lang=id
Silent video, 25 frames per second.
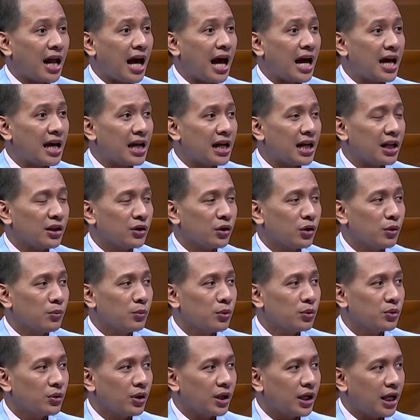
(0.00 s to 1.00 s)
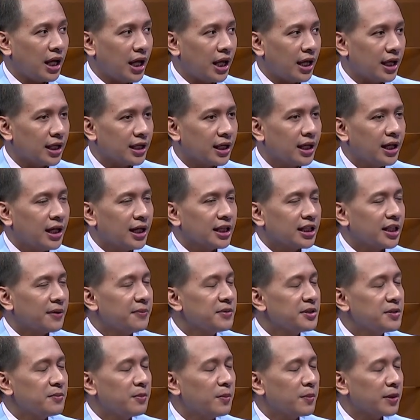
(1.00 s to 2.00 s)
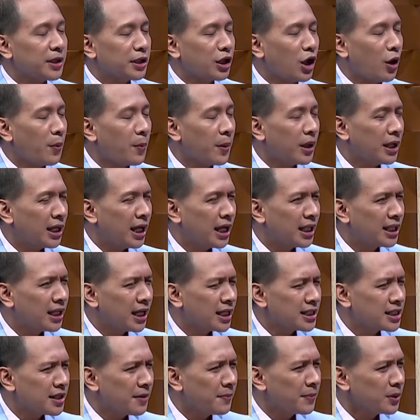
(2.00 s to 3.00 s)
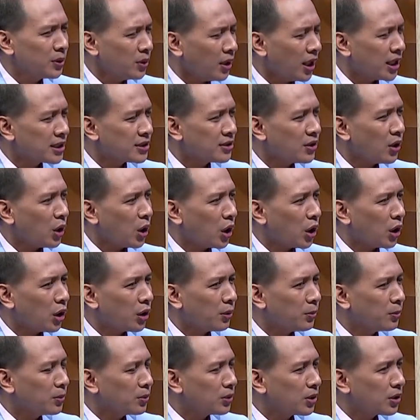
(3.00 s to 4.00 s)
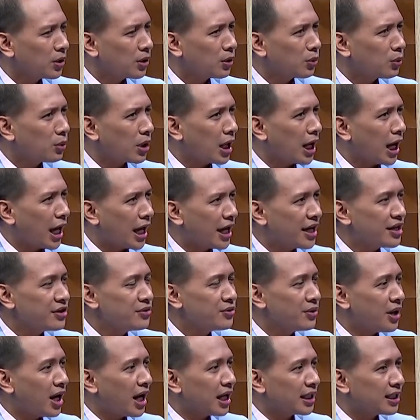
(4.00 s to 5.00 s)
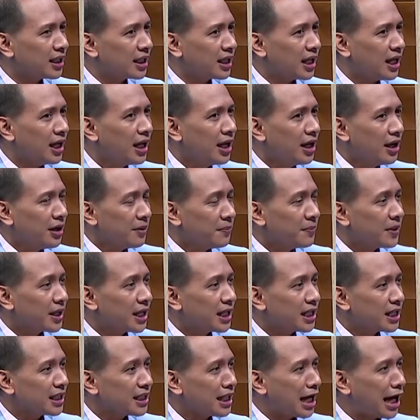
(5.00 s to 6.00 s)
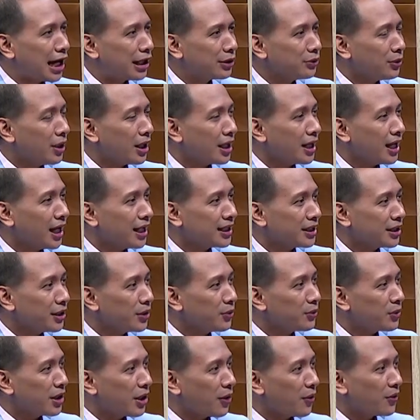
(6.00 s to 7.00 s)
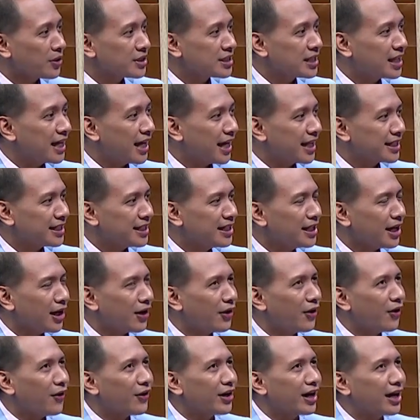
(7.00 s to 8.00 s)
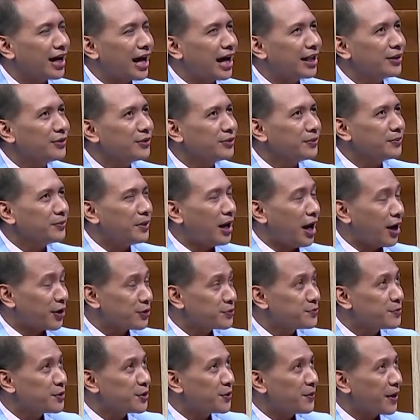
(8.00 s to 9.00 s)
air atau kebutuhan air. Tapi sebelum kita ngomongin dehidrasi, betul nggak sih dok kalau kurang air juga katanya bikin kita ngantuk karena katanya kurang oksigen. Jadi kalau orang ngantuk harus minum